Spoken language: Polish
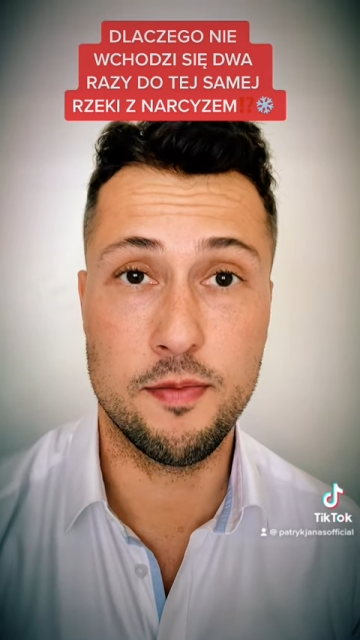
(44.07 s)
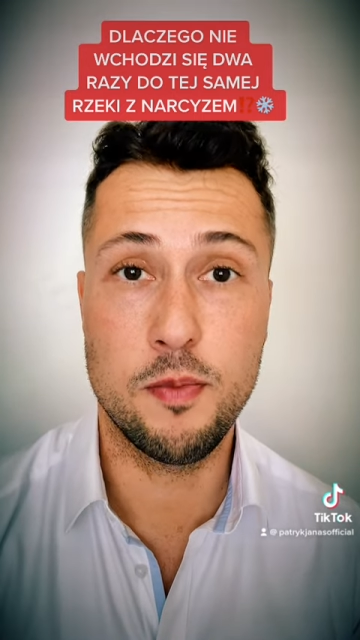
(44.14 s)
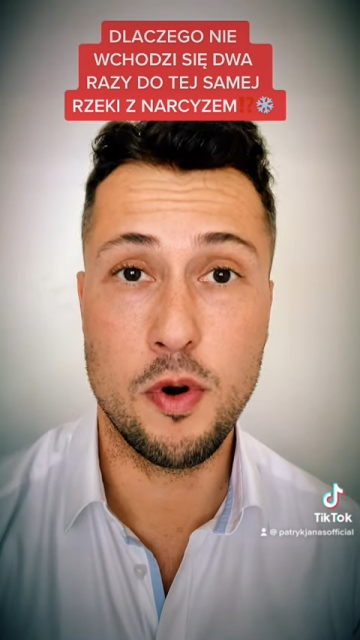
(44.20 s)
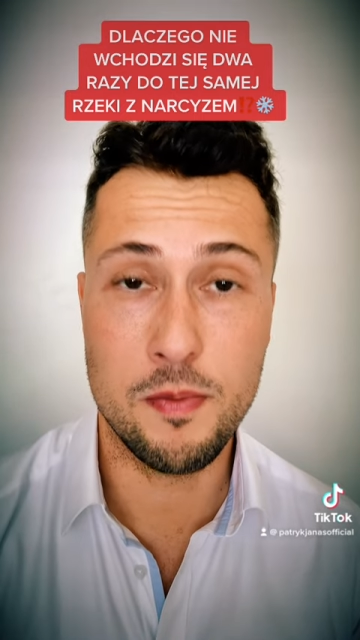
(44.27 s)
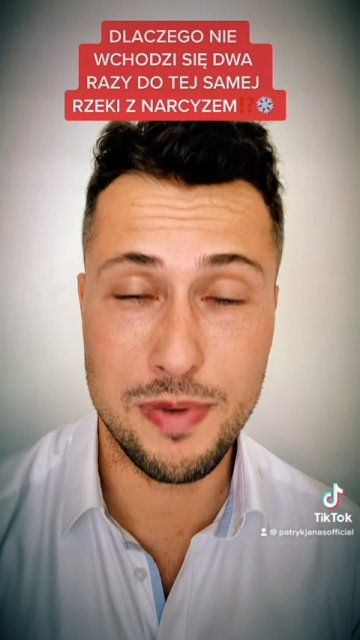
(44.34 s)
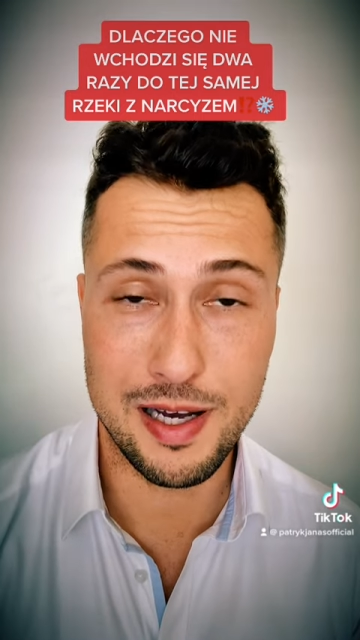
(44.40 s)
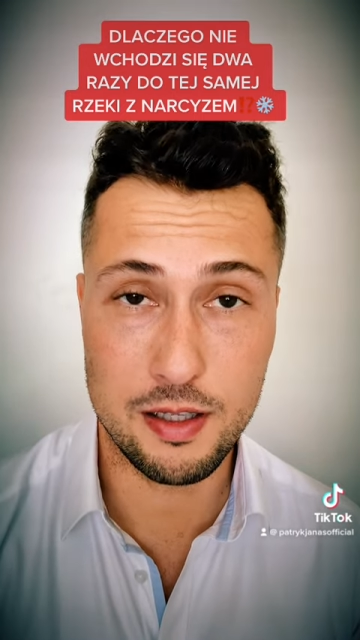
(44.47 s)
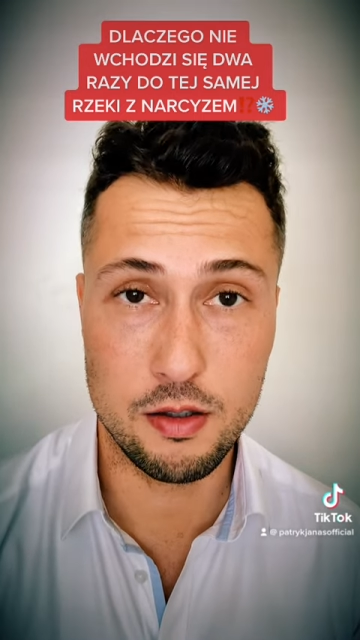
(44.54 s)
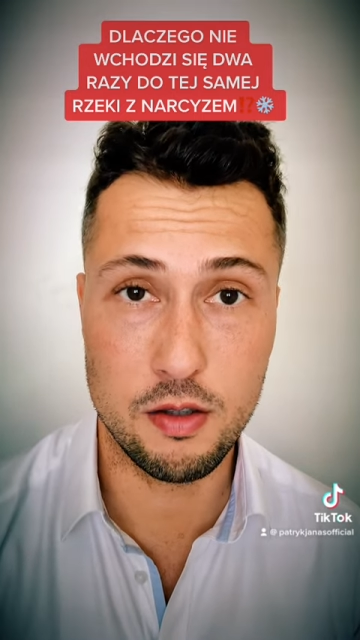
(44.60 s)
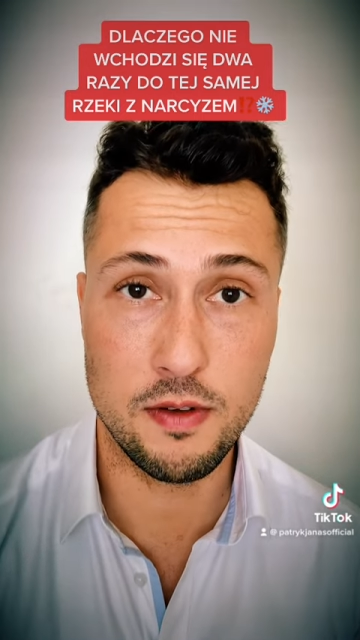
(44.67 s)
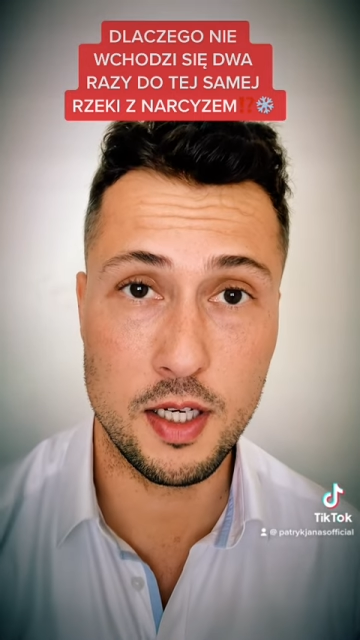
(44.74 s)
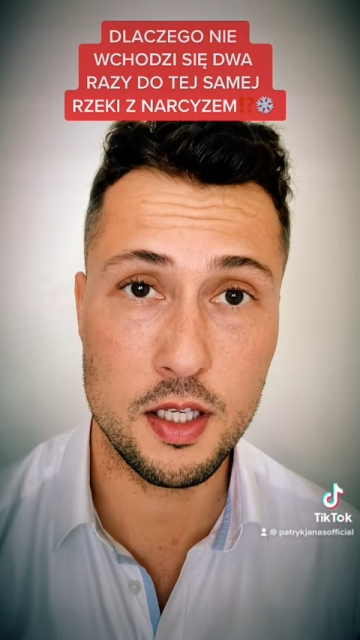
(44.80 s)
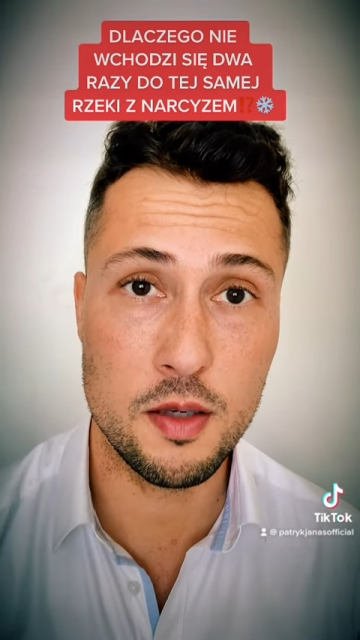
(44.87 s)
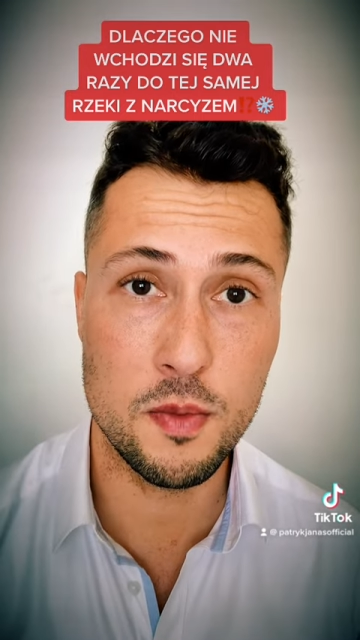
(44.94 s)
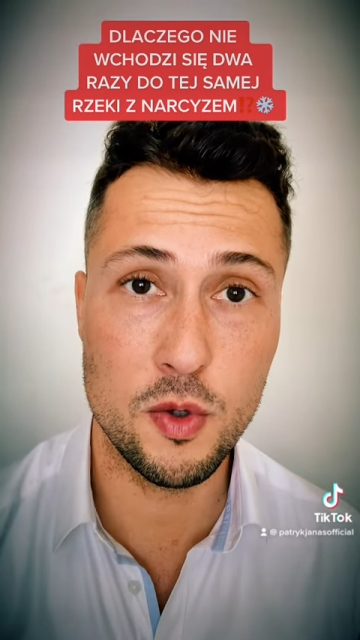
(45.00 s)

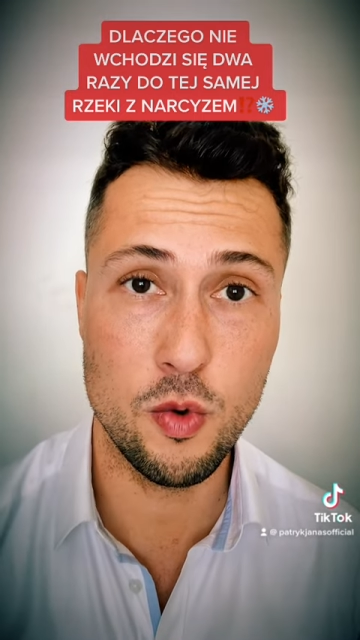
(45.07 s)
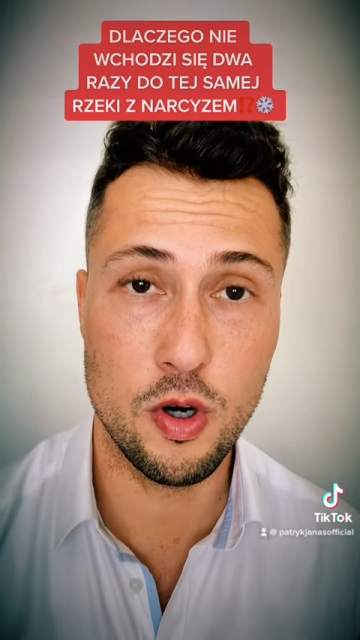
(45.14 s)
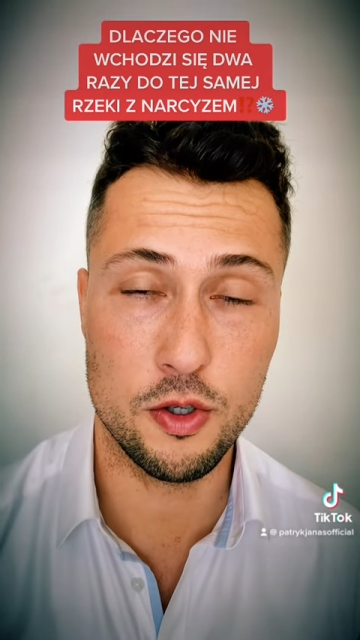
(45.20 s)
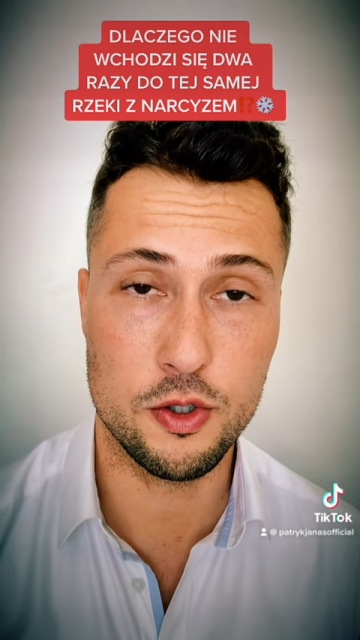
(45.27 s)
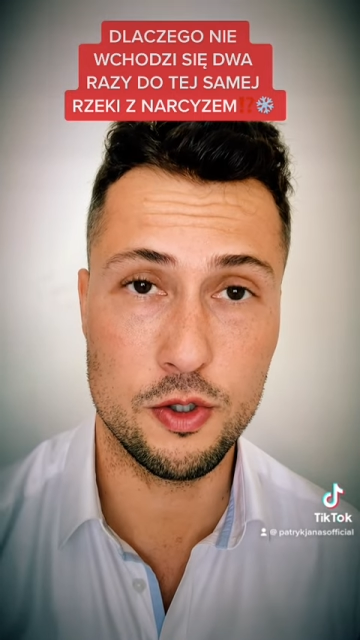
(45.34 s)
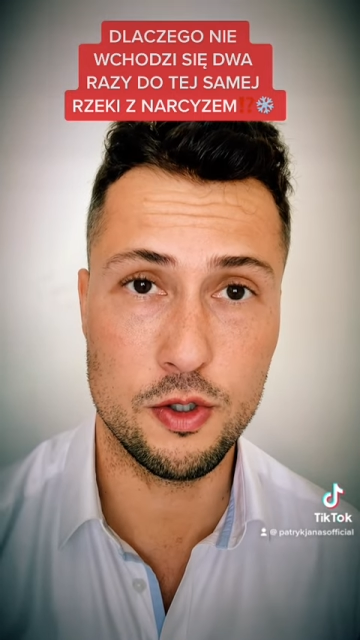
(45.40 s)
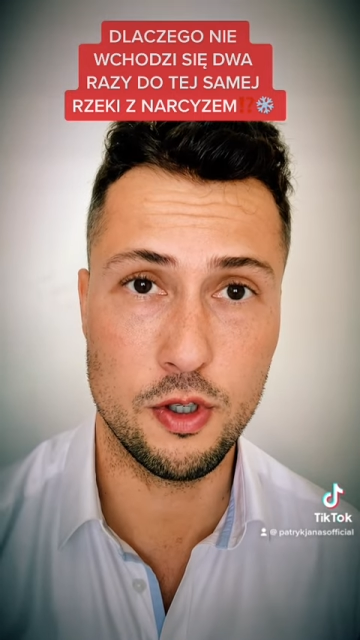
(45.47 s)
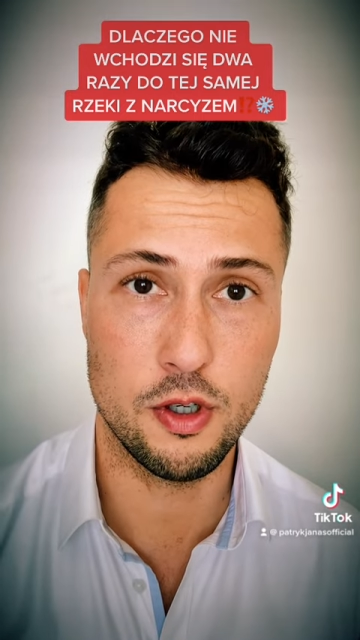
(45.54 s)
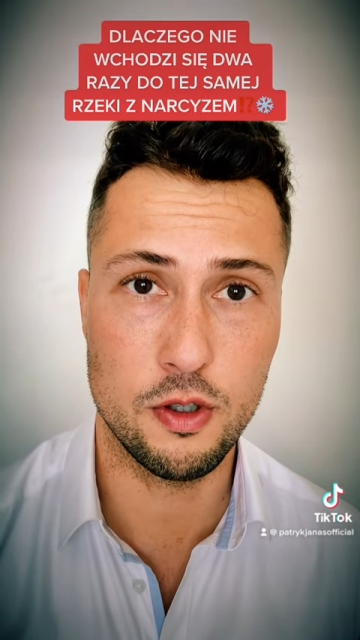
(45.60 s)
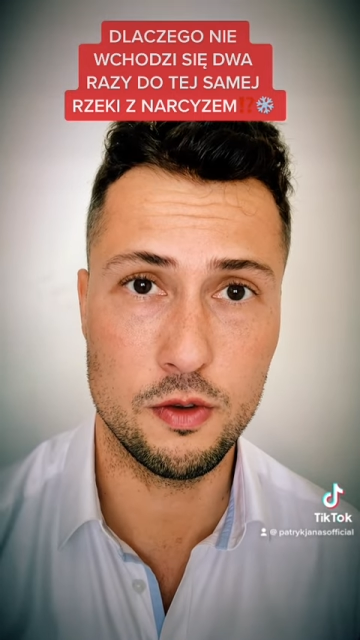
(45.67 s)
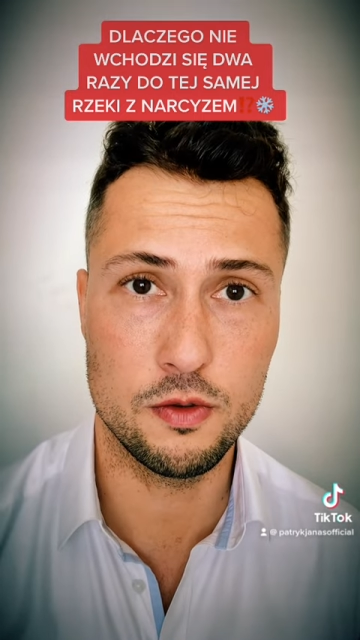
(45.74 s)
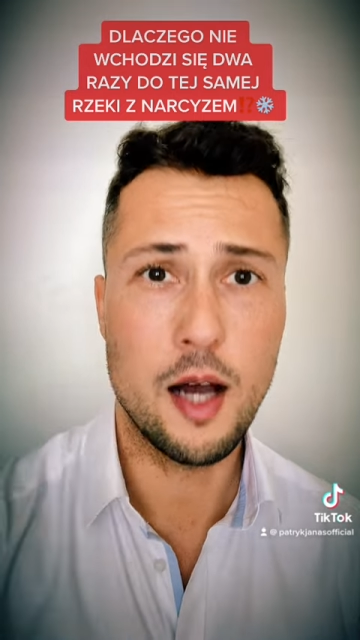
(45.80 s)
bombardowanie miłością,